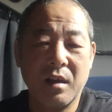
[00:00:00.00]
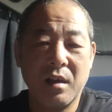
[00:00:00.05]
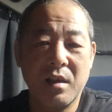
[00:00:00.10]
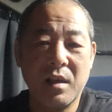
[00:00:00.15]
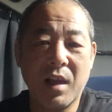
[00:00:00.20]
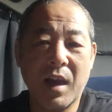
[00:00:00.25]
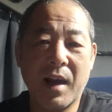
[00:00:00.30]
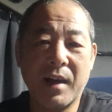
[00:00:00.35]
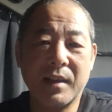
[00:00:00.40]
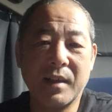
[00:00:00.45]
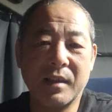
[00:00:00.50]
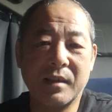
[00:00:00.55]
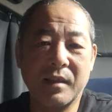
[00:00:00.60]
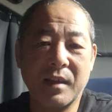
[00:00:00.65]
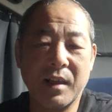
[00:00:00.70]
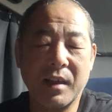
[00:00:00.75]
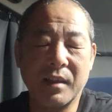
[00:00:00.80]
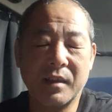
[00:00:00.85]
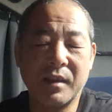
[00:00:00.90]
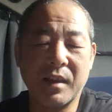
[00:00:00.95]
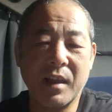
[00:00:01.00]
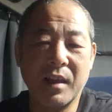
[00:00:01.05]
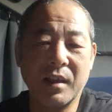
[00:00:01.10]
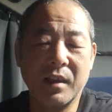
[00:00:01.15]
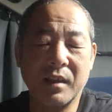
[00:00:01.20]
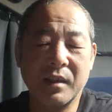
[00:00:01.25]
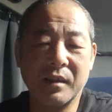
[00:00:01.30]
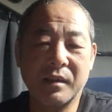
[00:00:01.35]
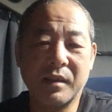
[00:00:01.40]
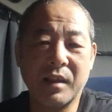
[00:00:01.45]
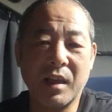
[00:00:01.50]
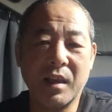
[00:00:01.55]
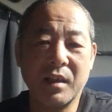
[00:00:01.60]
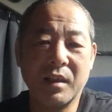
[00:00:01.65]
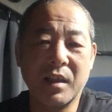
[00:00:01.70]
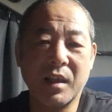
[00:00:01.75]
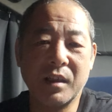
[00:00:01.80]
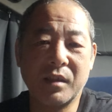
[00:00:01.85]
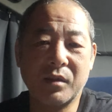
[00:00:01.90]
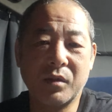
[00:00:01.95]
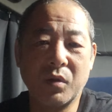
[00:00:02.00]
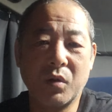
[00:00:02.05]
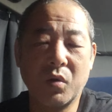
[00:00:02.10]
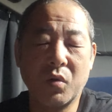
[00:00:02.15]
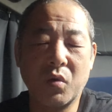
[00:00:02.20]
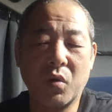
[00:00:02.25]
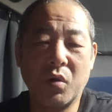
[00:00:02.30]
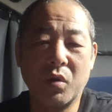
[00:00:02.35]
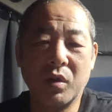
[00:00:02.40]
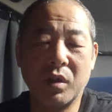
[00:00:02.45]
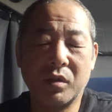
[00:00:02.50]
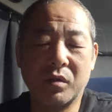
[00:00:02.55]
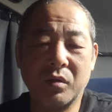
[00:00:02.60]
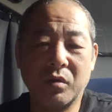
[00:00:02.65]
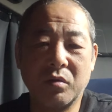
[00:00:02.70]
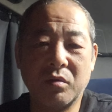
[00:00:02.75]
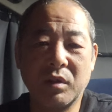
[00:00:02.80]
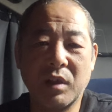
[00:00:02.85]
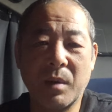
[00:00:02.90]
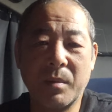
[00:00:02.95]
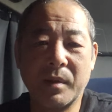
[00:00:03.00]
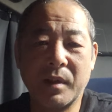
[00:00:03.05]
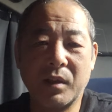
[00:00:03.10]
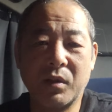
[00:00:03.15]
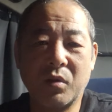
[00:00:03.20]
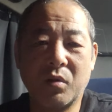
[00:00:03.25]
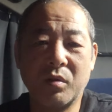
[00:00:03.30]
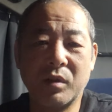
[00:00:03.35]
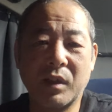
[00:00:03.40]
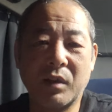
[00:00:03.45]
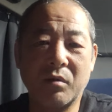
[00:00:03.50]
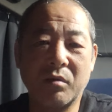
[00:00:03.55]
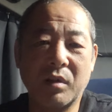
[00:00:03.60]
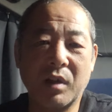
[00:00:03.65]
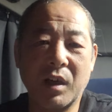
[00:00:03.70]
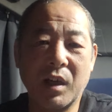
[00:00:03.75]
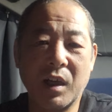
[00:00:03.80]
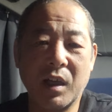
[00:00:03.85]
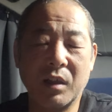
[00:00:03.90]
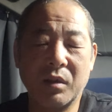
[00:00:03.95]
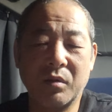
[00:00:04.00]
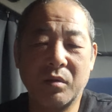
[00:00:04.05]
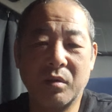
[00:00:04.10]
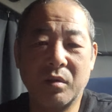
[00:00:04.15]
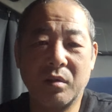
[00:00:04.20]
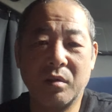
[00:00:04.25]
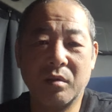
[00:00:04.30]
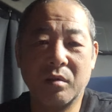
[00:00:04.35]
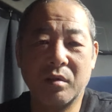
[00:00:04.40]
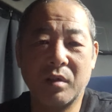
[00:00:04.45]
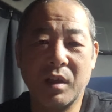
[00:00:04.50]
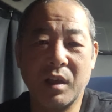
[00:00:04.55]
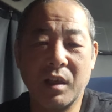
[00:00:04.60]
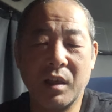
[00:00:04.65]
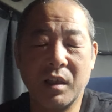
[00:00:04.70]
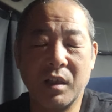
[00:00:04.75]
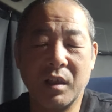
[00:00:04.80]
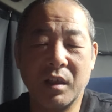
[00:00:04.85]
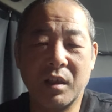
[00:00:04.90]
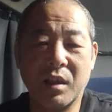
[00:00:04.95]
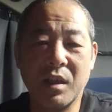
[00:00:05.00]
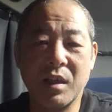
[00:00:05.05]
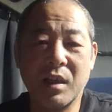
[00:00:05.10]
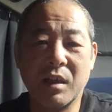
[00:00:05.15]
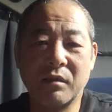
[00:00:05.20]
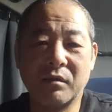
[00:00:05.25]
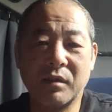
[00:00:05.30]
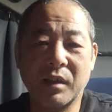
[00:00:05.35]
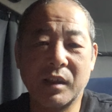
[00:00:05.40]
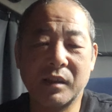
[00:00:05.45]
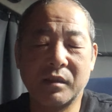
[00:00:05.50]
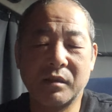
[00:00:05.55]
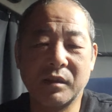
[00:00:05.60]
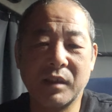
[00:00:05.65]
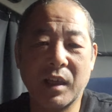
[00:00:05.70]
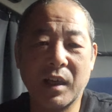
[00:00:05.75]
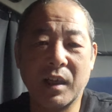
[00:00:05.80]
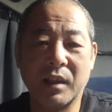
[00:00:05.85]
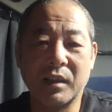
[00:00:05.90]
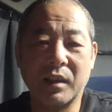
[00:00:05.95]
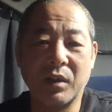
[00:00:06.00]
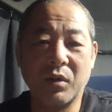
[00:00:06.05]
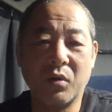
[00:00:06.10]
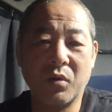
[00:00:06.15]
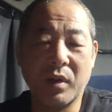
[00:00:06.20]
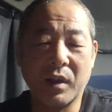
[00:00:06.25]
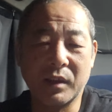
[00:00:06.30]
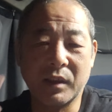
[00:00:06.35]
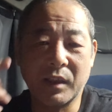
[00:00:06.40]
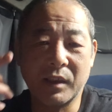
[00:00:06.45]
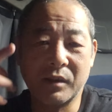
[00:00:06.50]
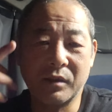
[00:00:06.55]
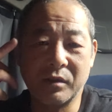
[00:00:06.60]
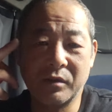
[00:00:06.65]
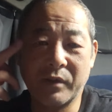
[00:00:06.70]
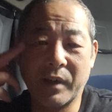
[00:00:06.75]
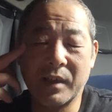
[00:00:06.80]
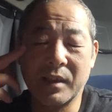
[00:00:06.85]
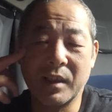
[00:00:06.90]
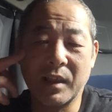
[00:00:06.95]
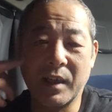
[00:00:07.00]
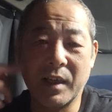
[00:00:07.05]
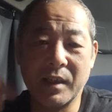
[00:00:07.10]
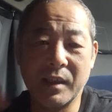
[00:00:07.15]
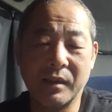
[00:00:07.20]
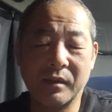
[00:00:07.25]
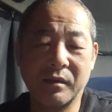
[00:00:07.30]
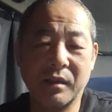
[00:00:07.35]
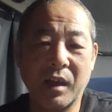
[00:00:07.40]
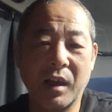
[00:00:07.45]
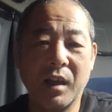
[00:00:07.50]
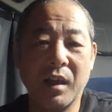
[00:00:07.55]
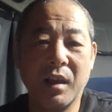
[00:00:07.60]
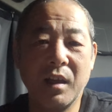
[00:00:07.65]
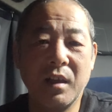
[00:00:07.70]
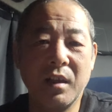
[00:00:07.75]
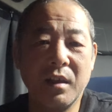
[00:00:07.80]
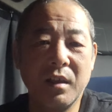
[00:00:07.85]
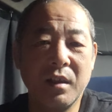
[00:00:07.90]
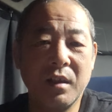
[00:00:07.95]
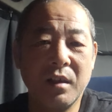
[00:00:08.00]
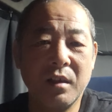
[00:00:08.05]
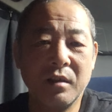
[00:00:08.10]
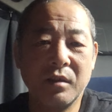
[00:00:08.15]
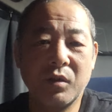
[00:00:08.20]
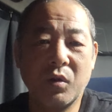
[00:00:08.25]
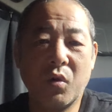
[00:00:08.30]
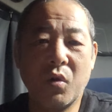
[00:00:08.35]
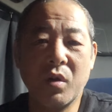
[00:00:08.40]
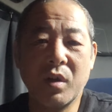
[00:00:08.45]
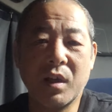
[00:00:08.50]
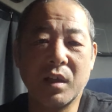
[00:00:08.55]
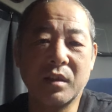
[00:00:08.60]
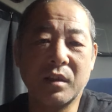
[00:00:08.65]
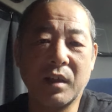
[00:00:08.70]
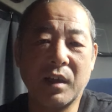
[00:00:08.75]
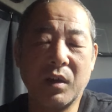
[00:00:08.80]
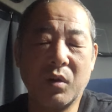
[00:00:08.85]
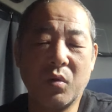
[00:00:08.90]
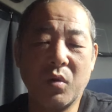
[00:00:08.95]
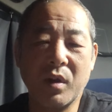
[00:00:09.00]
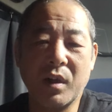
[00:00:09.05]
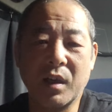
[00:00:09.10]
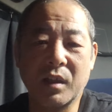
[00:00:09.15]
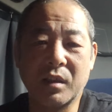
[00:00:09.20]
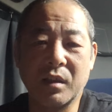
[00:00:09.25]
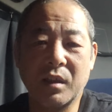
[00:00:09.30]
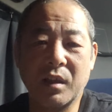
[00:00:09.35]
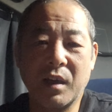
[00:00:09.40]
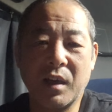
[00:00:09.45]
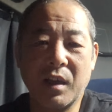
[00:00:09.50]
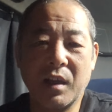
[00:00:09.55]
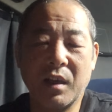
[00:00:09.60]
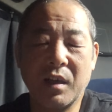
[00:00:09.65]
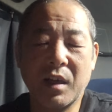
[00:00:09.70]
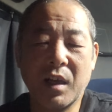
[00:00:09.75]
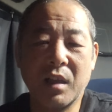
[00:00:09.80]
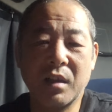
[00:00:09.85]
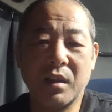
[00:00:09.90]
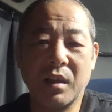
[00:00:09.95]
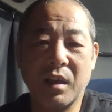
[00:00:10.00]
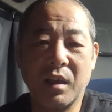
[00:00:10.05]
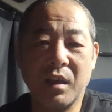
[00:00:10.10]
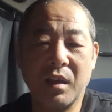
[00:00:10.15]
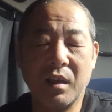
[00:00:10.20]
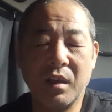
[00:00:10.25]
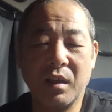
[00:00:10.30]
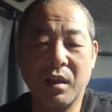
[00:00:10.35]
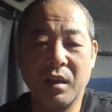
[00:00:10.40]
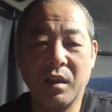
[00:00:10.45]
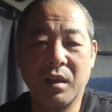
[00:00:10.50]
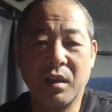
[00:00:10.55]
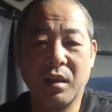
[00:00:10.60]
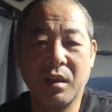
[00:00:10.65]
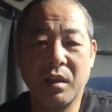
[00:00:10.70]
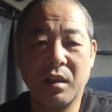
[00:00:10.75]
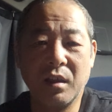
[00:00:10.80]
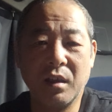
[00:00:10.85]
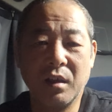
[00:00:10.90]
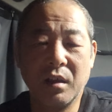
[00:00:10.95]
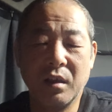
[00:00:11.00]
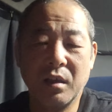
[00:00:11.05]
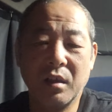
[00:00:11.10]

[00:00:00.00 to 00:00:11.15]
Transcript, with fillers: やはりですね、先先月と今月を比べてどうなのかなと、で、金額が少なかったり多かったりするわけじゃないですか。多かったら多い方でね、なんで、